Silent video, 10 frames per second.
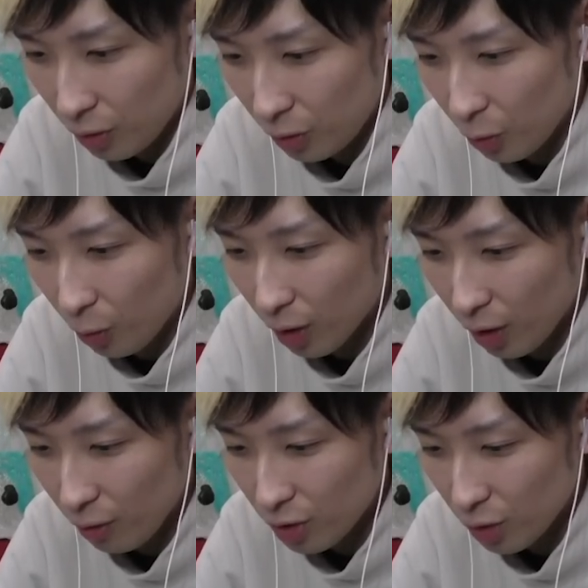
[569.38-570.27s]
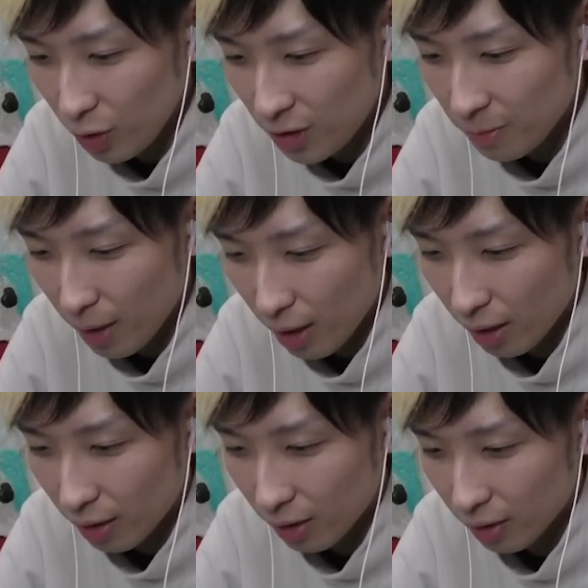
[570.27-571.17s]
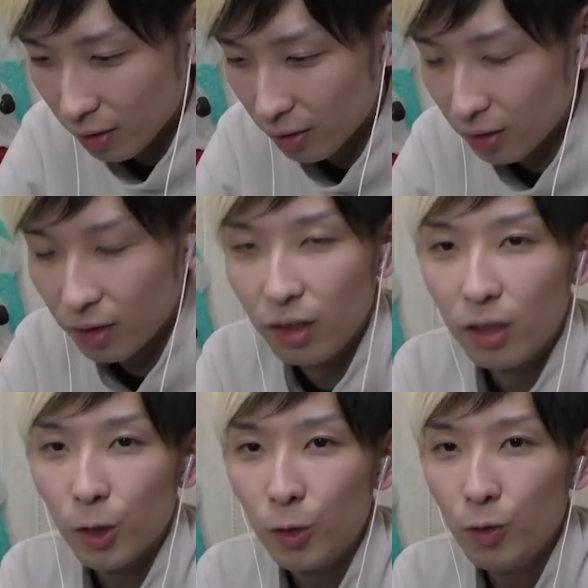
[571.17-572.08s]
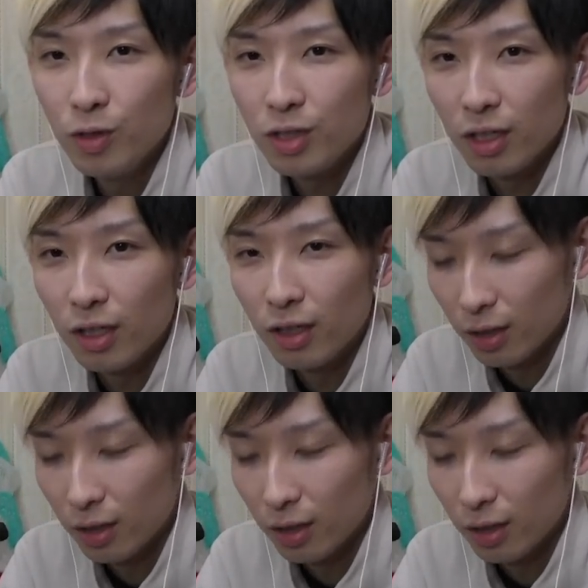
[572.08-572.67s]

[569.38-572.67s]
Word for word: 妖怪軍師ウィスベイ。軍師。